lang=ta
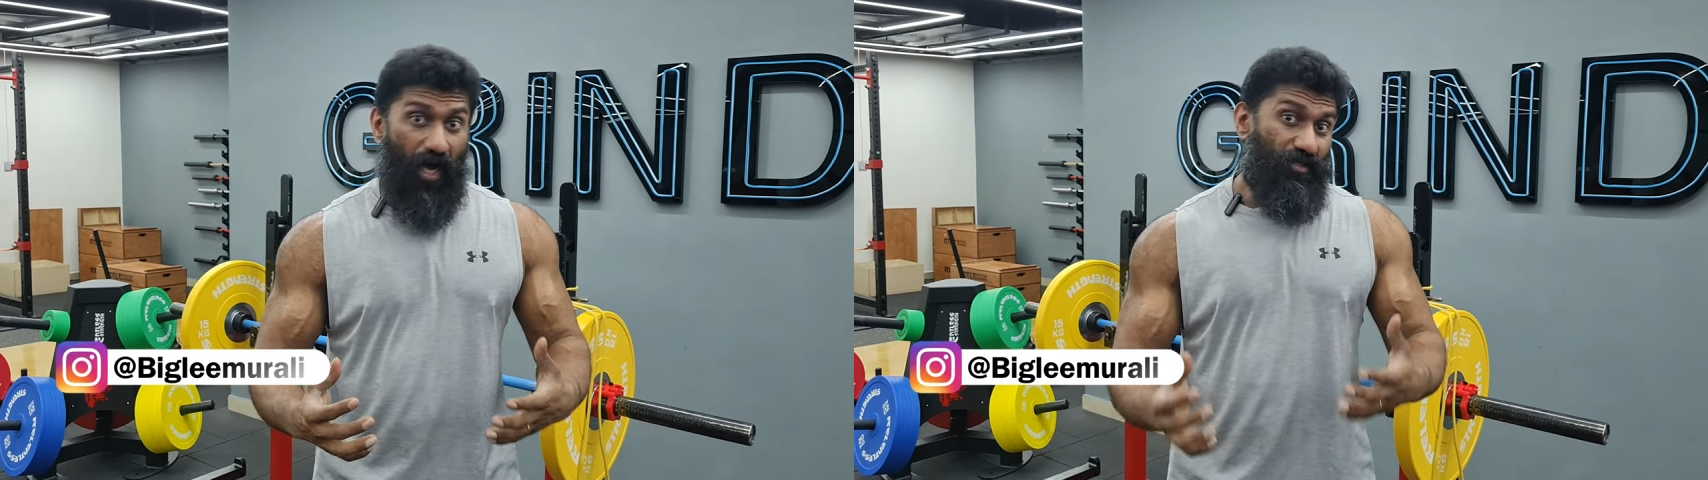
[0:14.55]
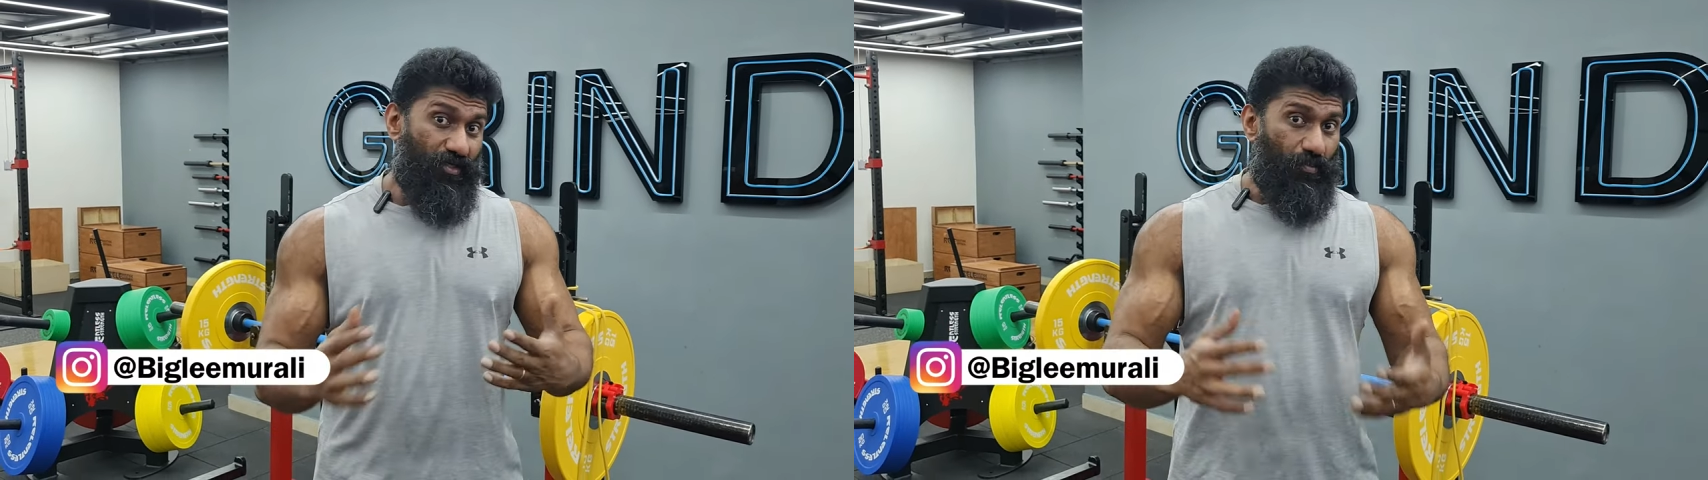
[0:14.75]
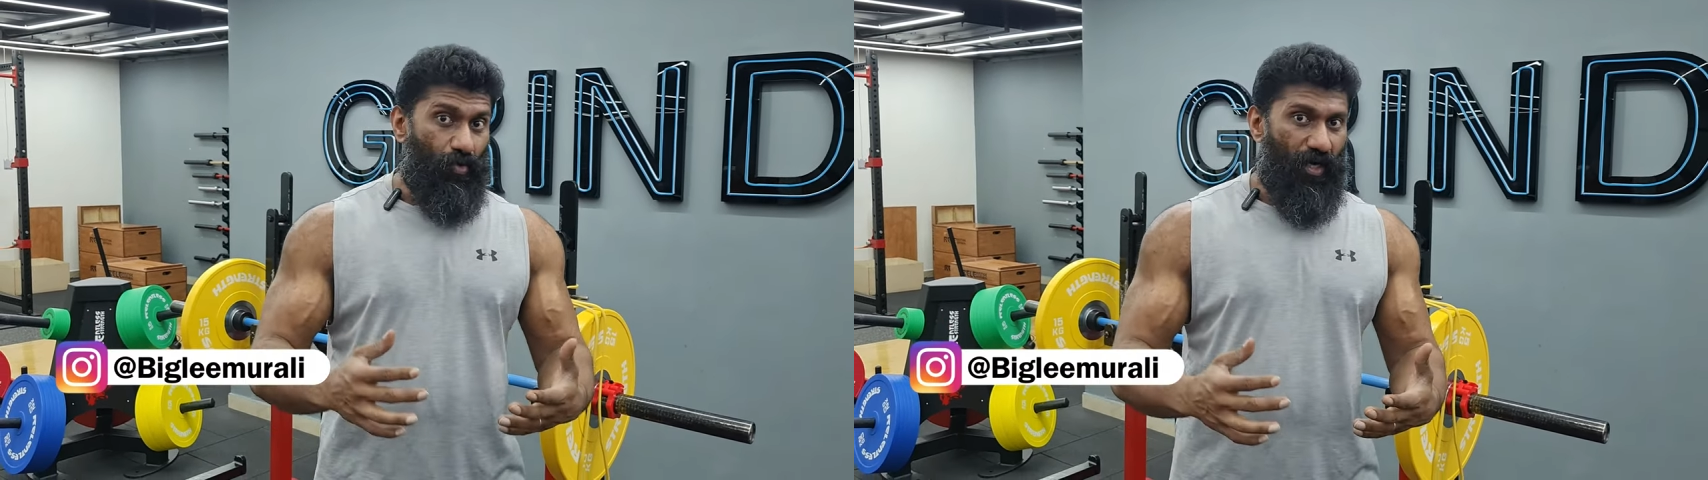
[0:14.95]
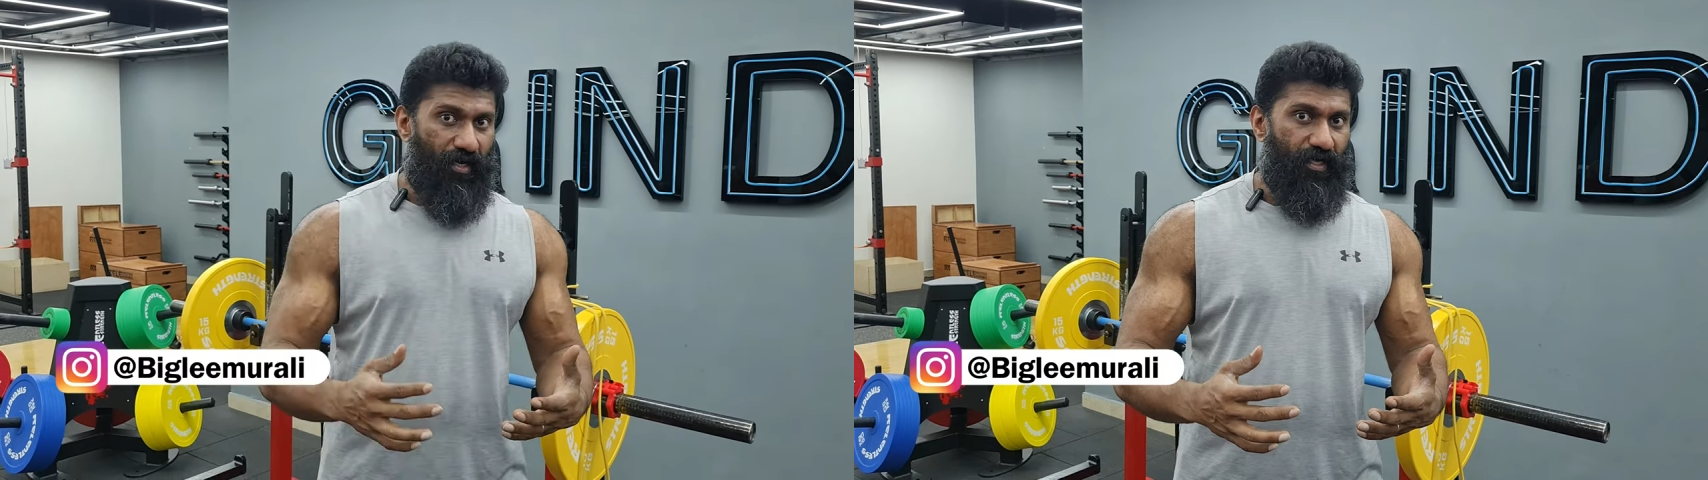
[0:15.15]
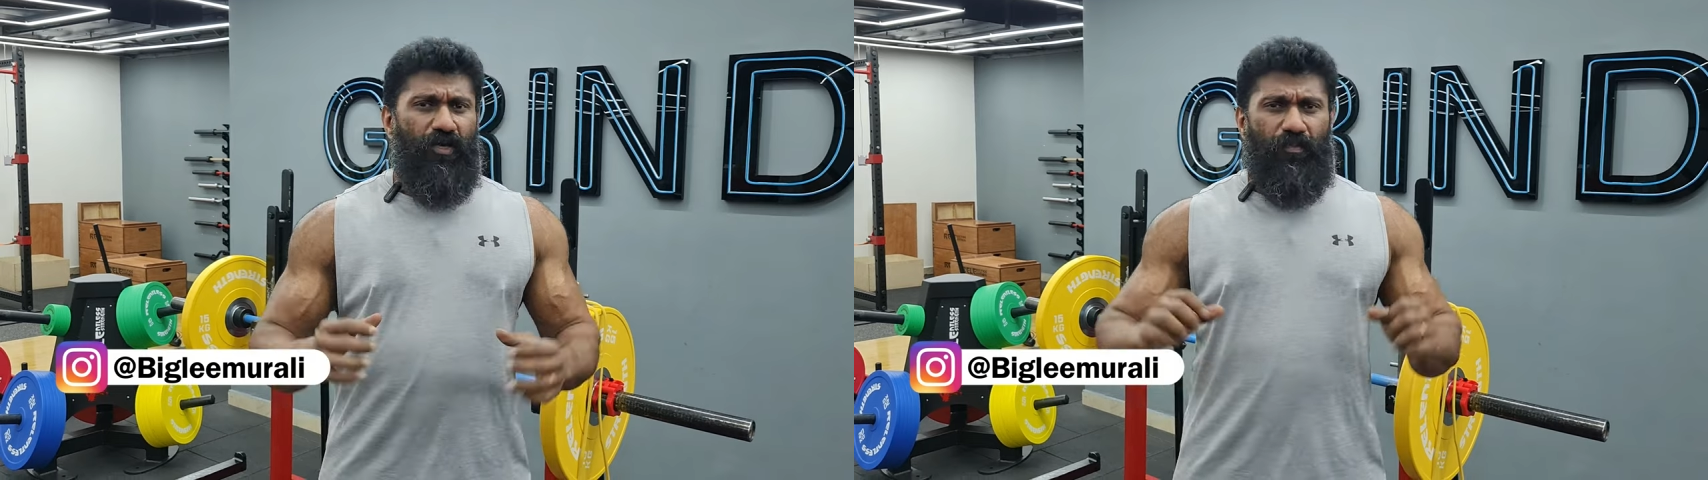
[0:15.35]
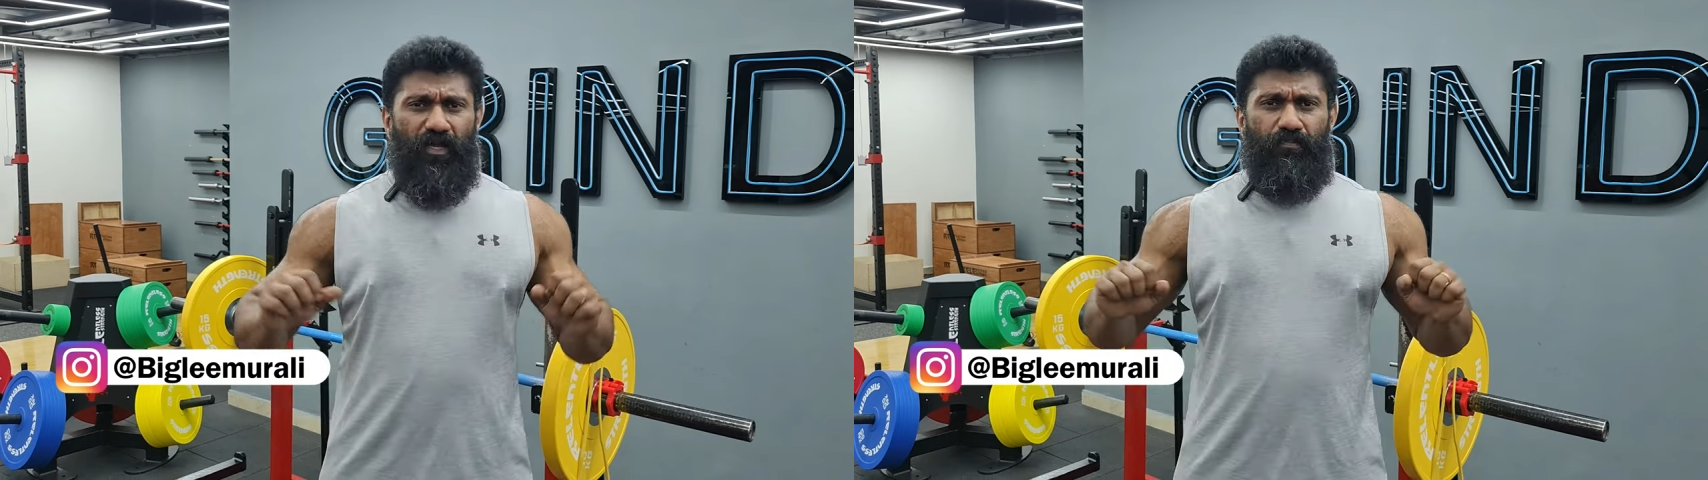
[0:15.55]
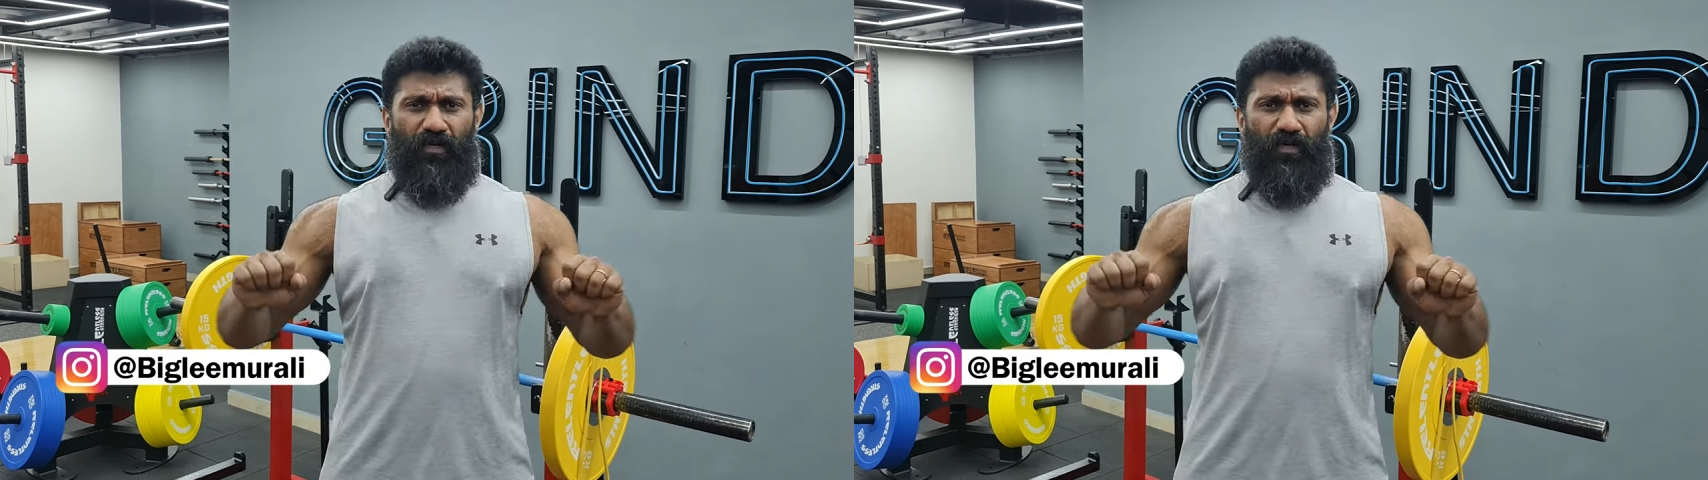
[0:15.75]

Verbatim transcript: அதுக்கு முன்னாடி இப்படி